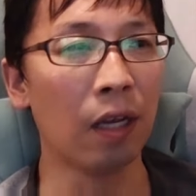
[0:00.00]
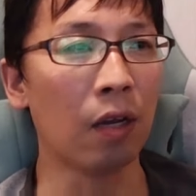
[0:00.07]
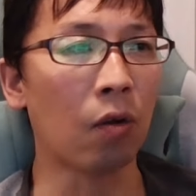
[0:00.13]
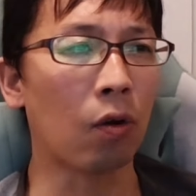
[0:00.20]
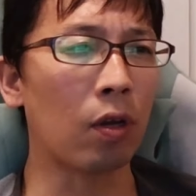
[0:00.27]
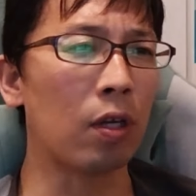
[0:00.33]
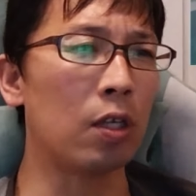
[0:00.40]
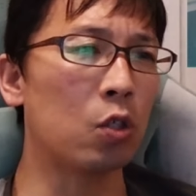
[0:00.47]
こ
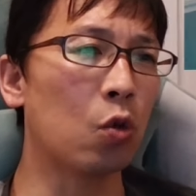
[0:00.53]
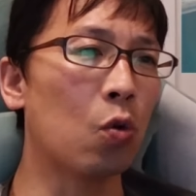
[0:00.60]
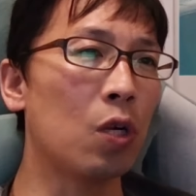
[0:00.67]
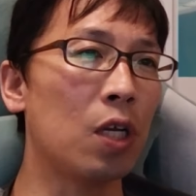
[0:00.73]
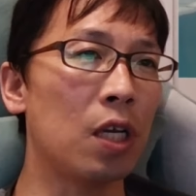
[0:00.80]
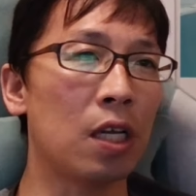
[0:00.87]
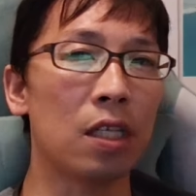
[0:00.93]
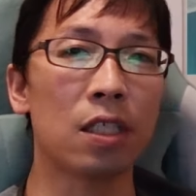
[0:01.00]
れ非常
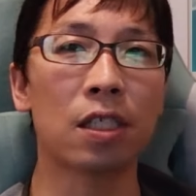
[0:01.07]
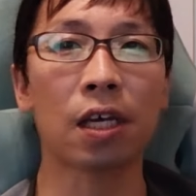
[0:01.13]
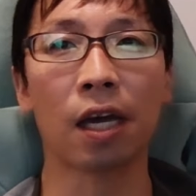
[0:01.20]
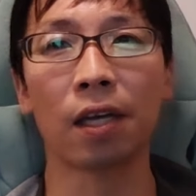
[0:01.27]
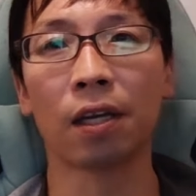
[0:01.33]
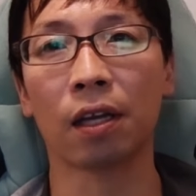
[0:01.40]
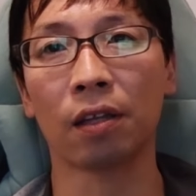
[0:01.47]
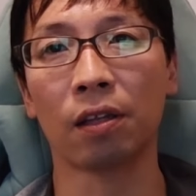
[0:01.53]
に使い
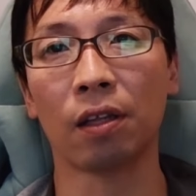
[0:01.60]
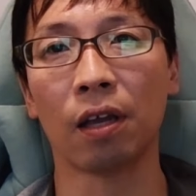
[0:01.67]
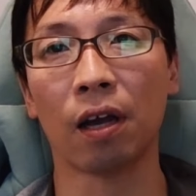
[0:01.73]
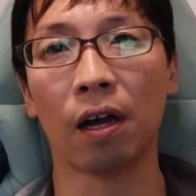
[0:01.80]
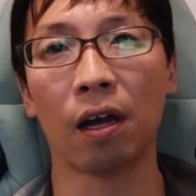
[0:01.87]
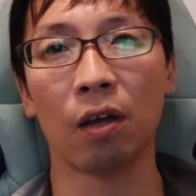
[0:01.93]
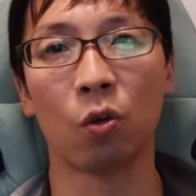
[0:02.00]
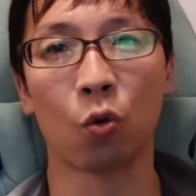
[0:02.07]
勝手
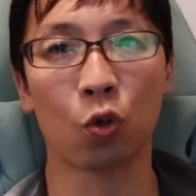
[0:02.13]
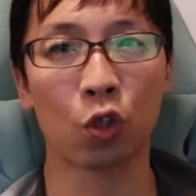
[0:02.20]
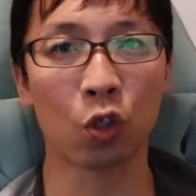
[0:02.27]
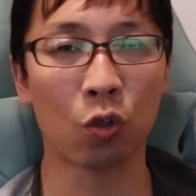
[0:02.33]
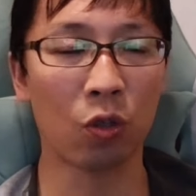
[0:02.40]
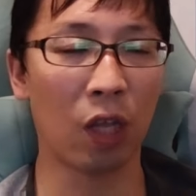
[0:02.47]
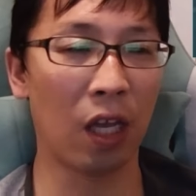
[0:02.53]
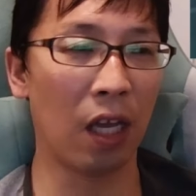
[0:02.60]
がよろし
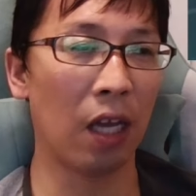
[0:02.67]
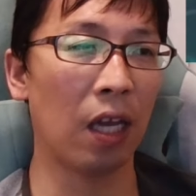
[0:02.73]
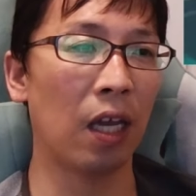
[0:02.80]
くて、